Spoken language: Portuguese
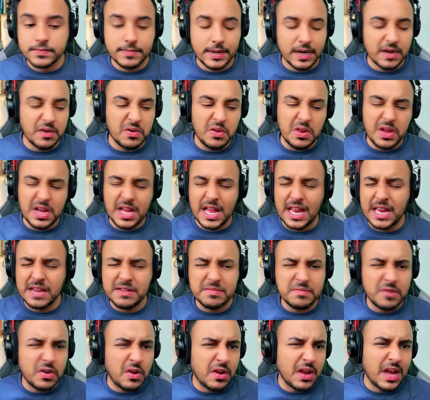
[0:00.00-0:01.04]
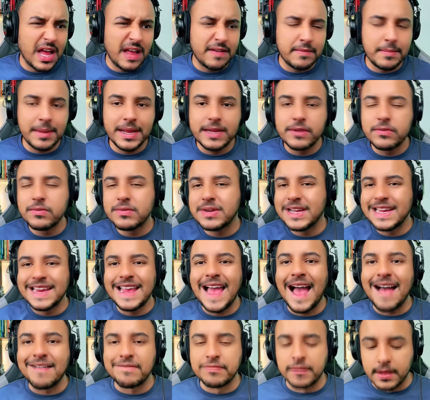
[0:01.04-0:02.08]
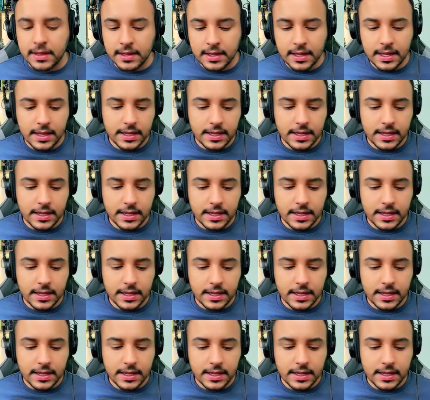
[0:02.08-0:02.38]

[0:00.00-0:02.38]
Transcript: para colocar lá, colocava, mas não criava.